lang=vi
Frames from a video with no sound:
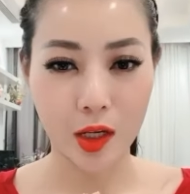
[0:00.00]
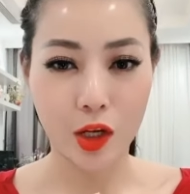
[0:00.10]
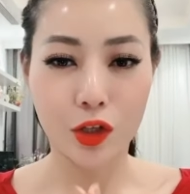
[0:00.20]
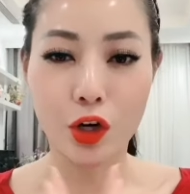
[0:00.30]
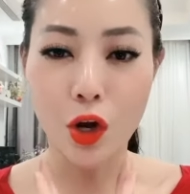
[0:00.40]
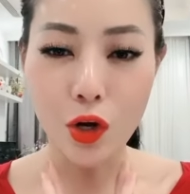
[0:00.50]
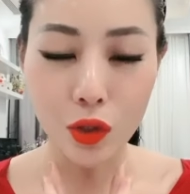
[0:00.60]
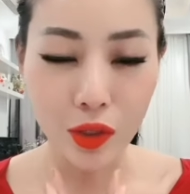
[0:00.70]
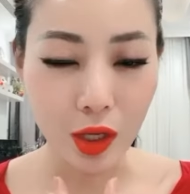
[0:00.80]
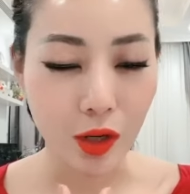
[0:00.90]
nó có
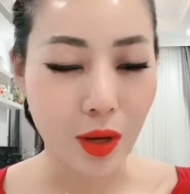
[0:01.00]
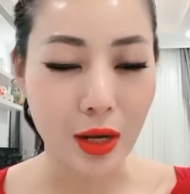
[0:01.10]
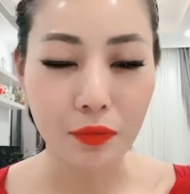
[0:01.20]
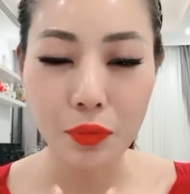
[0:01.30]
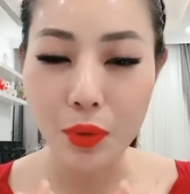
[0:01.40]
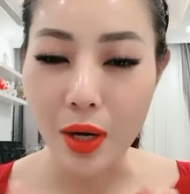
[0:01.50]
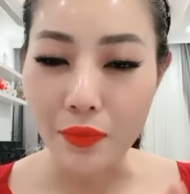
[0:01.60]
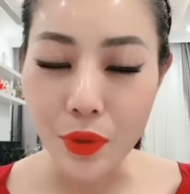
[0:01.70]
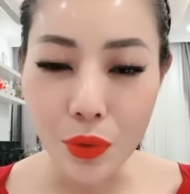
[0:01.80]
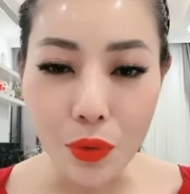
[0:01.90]
thể gọi là phù hợp
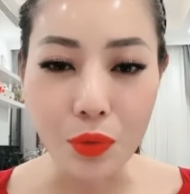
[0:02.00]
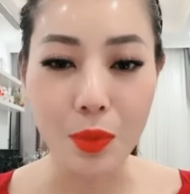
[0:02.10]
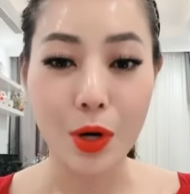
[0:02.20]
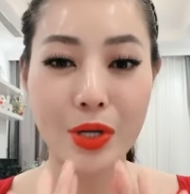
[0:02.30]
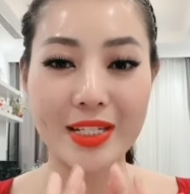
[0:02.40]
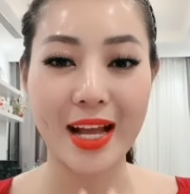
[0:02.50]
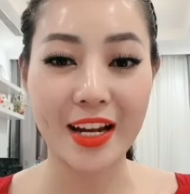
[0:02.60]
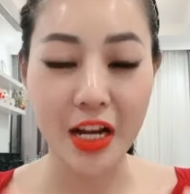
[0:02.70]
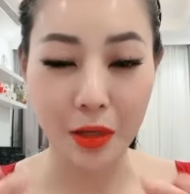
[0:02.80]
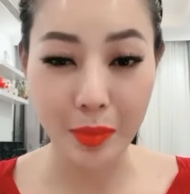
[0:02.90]
với đủ mọi loại da
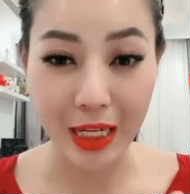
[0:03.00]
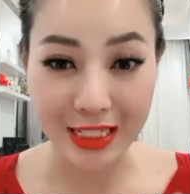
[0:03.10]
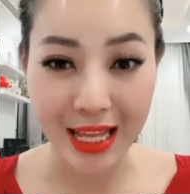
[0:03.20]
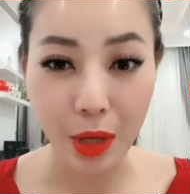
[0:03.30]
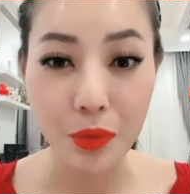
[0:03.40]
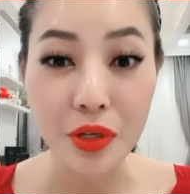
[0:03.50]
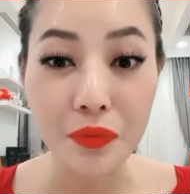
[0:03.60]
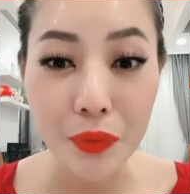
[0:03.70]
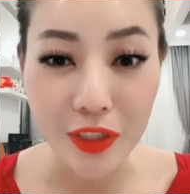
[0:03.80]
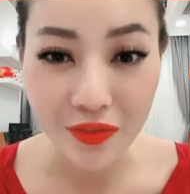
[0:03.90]
đặc biệt là da của người
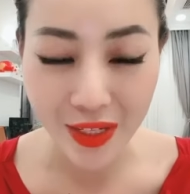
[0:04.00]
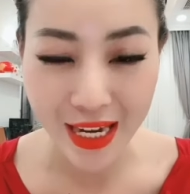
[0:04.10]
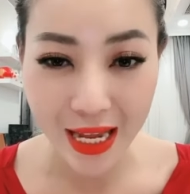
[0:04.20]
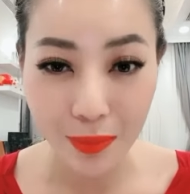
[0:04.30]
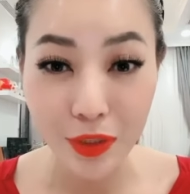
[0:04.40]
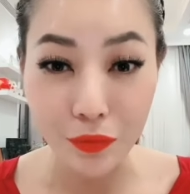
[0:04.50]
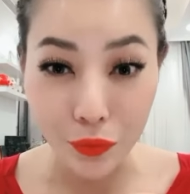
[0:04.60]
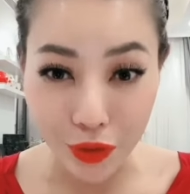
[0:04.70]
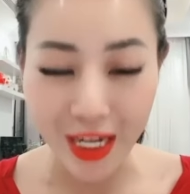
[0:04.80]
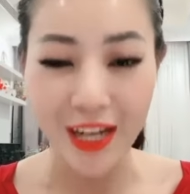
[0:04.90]
phụ nữ việt nam người phụ
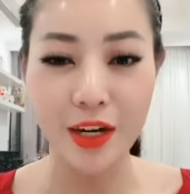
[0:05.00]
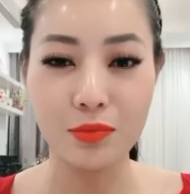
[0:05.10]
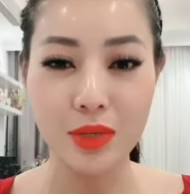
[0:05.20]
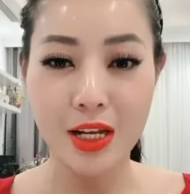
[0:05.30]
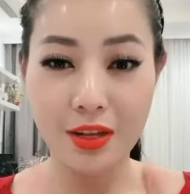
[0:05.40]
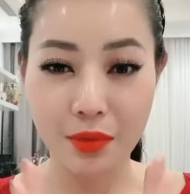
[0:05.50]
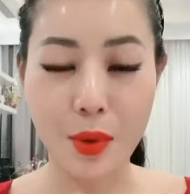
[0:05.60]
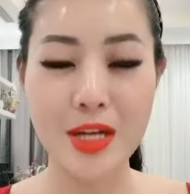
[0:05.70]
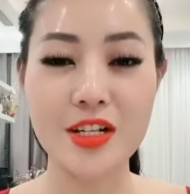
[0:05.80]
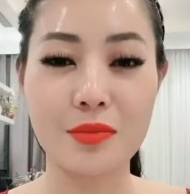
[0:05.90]
nữ á đông và
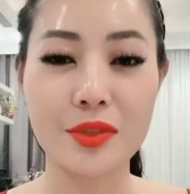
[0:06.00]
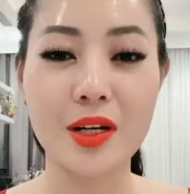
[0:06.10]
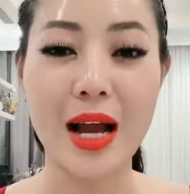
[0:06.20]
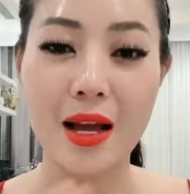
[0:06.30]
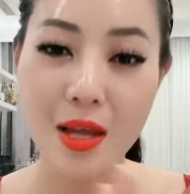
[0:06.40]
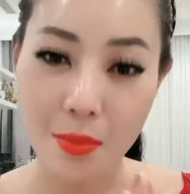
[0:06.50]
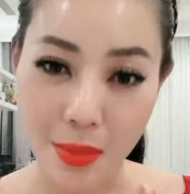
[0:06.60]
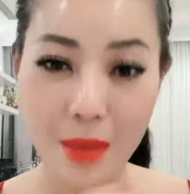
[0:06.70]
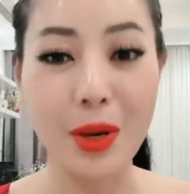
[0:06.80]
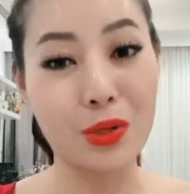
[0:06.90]
quan trọng nữa là
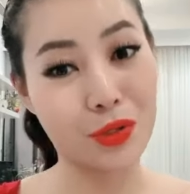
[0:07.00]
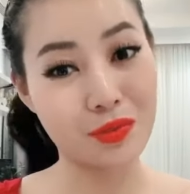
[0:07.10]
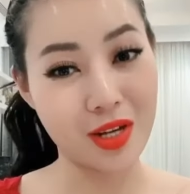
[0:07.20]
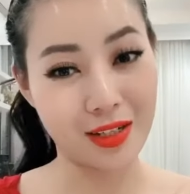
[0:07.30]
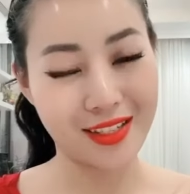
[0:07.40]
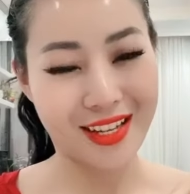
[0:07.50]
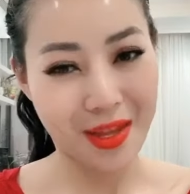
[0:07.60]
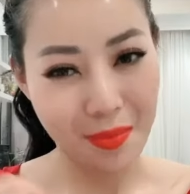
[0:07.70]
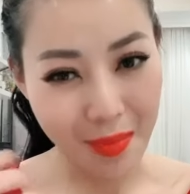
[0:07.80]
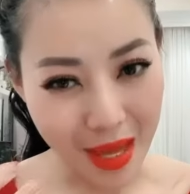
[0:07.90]
mẹ bầu dùng được
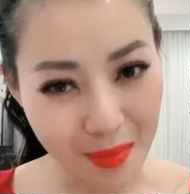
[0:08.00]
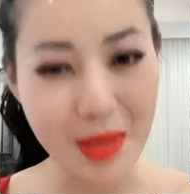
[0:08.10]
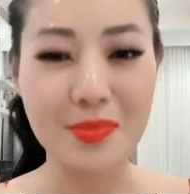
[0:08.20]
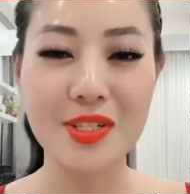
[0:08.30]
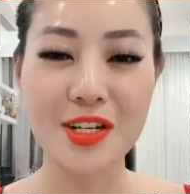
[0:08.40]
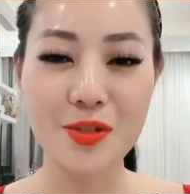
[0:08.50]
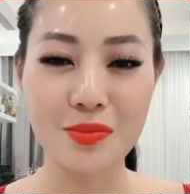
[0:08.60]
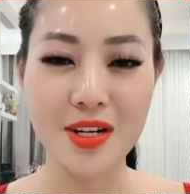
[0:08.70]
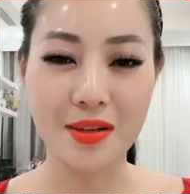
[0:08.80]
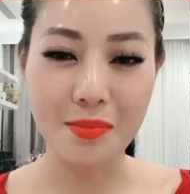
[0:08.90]
mẹ bỉm sữa dùng
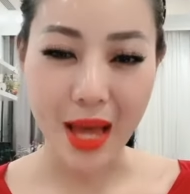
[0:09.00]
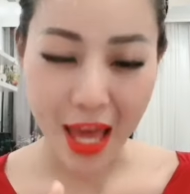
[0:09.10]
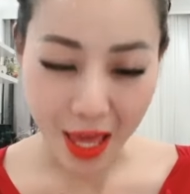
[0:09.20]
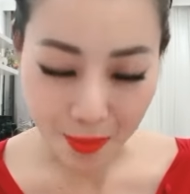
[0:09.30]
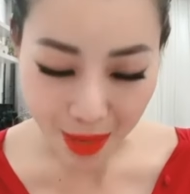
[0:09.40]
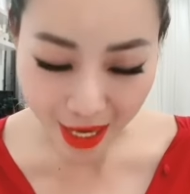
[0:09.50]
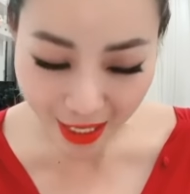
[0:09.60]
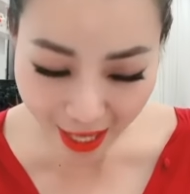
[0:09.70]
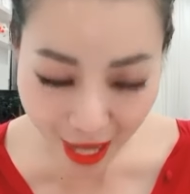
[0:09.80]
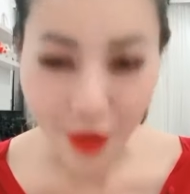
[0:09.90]
được mẹ
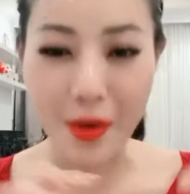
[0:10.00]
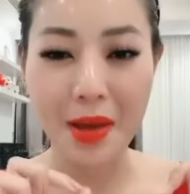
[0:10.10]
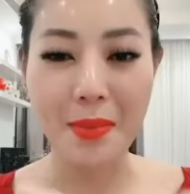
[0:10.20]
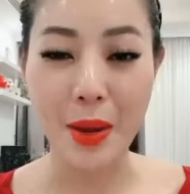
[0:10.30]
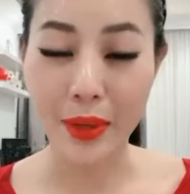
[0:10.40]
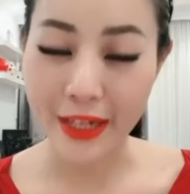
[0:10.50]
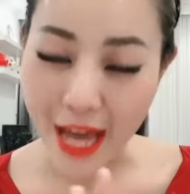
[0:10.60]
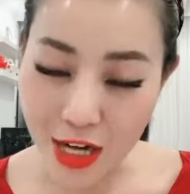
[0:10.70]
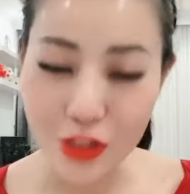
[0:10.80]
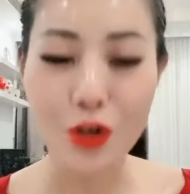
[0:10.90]
đang có em bé hoặc là
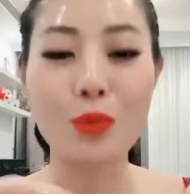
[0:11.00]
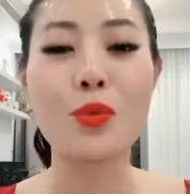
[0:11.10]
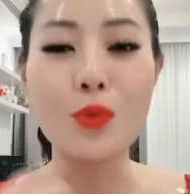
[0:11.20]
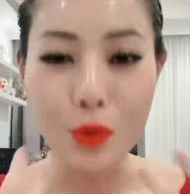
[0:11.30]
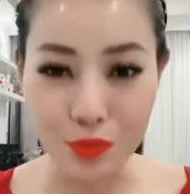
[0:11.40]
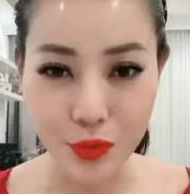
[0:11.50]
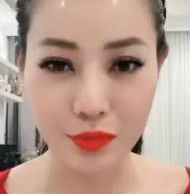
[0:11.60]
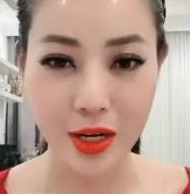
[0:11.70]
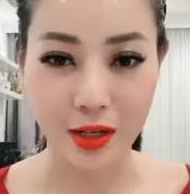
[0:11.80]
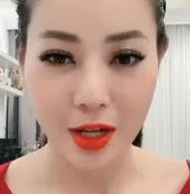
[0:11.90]
đang cho con bú cũng dùng
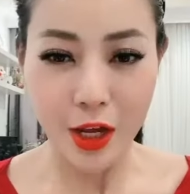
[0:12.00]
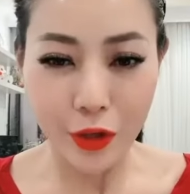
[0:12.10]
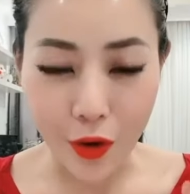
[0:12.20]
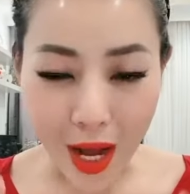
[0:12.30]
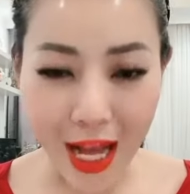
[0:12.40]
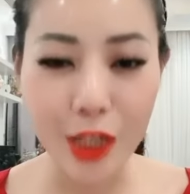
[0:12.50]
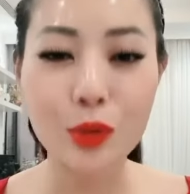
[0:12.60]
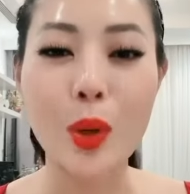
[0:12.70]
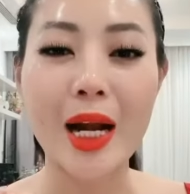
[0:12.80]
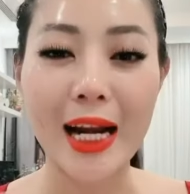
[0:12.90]
được nó an
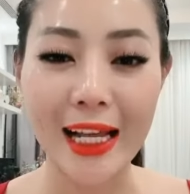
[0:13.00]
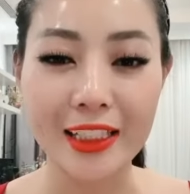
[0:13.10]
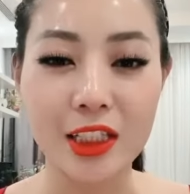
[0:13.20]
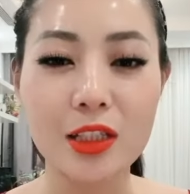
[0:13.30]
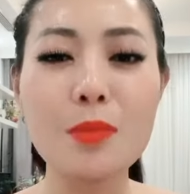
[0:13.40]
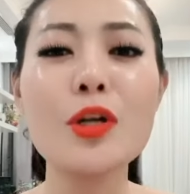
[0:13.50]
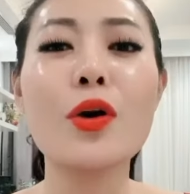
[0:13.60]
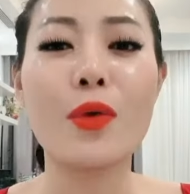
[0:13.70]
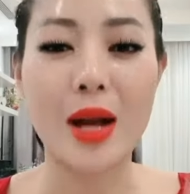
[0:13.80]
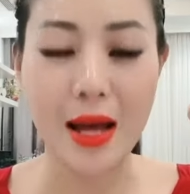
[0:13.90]
toàn lành tính tới mức
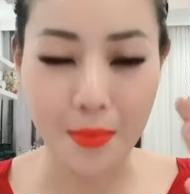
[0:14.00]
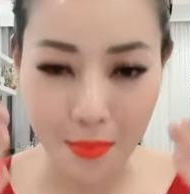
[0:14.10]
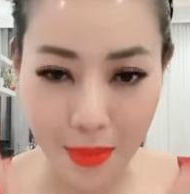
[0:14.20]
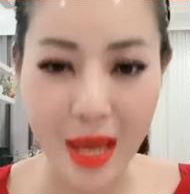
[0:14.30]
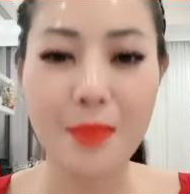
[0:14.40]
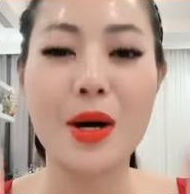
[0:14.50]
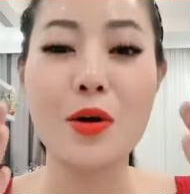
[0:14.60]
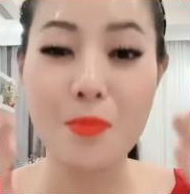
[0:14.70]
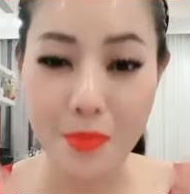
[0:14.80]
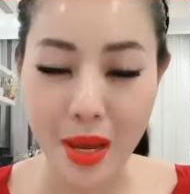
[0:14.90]
độ là mẹ bầu
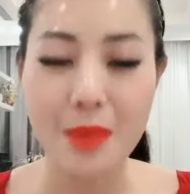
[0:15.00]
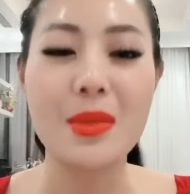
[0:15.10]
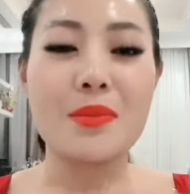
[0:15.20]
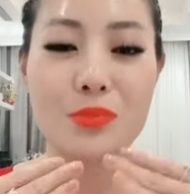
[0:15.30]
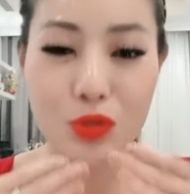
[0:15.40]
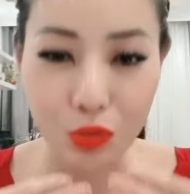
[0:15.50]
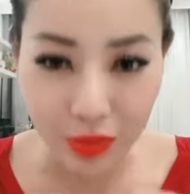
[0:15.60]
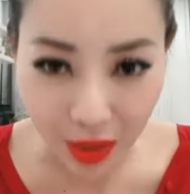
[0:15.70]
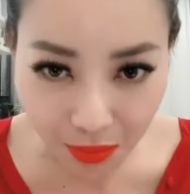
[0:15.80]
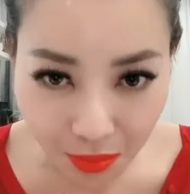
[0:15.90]
mẹ bỉm dùng
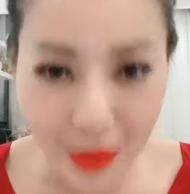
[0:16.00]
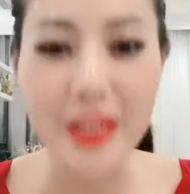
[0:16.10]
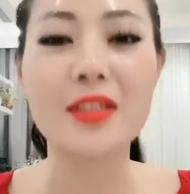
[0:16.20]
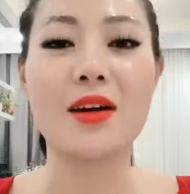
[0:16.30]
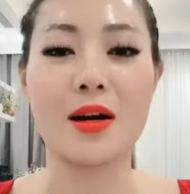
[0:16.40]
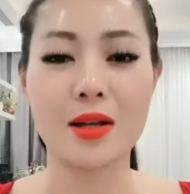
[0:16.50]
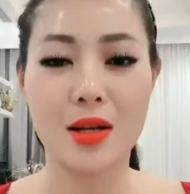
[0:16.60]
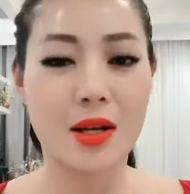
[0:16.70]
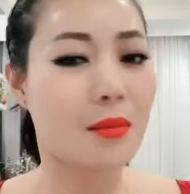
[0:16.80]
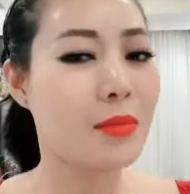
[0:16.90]
được bình thường
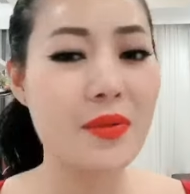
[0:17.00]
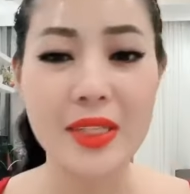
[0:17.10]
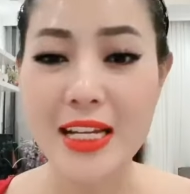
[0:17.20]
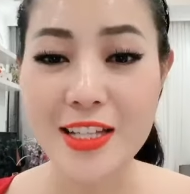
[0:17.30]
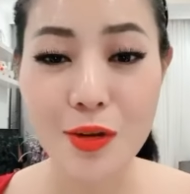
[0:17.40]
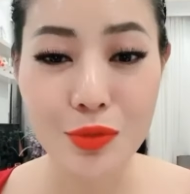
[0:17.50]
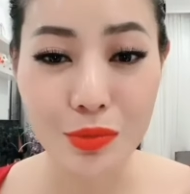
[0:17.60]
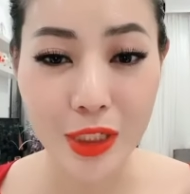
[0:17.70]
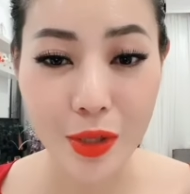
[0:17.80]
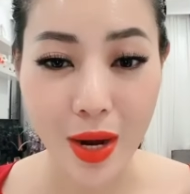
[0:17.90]
bởi vì tại sao không dùng
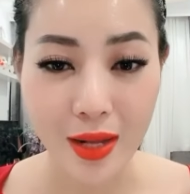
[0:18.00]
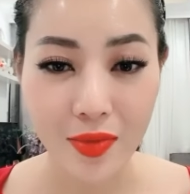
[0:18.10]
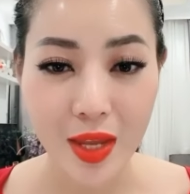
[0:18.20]
được đâu ạ